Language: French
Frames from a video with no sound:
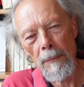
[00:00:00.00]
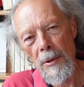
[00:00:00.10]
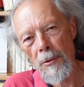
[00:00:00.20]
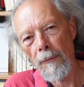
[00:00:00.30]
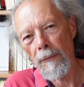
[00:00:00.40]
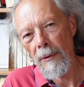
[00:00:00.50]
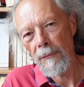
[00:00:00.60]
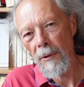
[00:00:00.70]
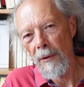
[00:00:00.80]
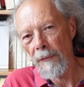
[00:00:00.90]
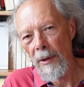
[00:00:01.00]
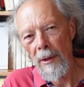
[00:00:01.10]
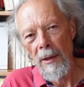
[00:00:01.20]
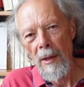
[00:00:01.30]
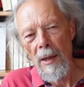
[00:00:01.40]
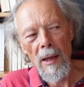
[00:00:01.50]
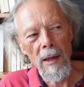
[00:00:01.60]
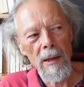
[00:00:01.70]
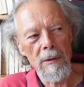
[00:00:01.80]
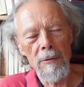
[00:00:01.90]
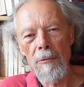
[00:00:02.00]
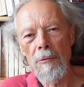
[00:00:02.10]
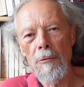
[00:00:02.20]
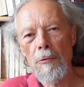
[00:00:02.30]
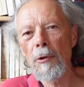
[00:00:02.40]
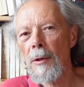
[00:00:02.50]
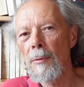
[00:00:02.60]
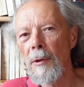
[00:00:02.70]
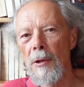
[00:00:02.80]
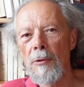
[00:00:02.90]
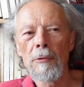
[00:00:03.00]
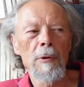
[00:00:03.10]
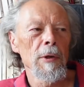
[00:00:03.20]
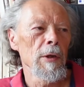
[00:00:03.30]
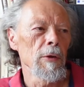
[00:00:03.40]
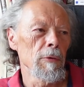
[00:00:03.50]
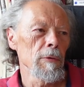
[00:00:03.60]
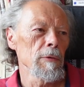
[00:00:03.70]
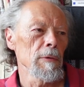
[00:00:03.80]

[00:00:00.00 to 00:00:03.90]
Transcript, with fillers: parce qu'on va avoir affaire à une surexploitation de